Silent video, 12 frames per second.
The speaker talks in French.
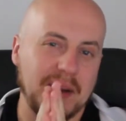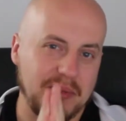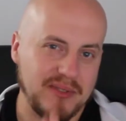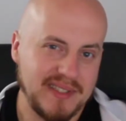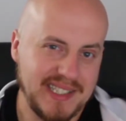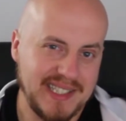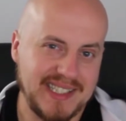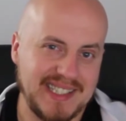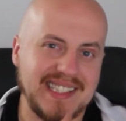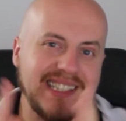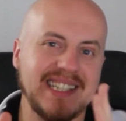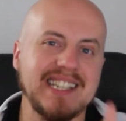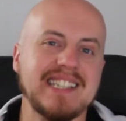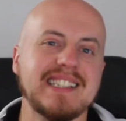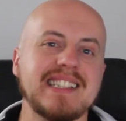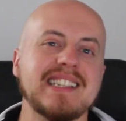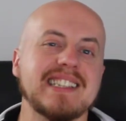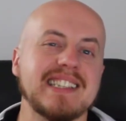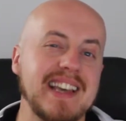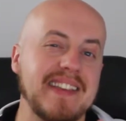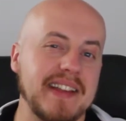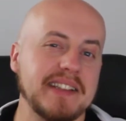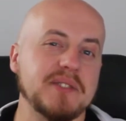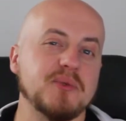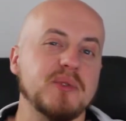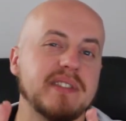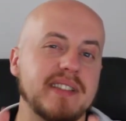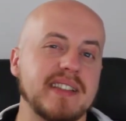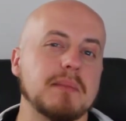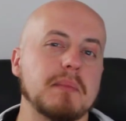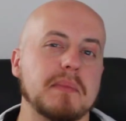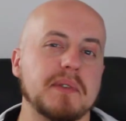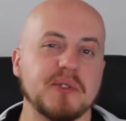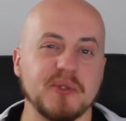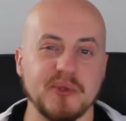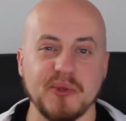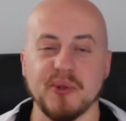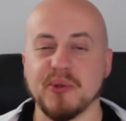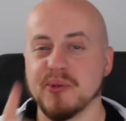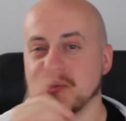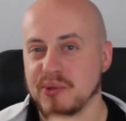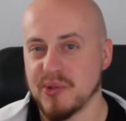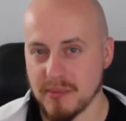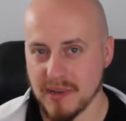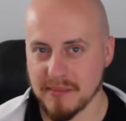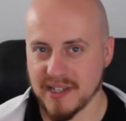apprenti, critique et analyse du 16e épisode de The Bad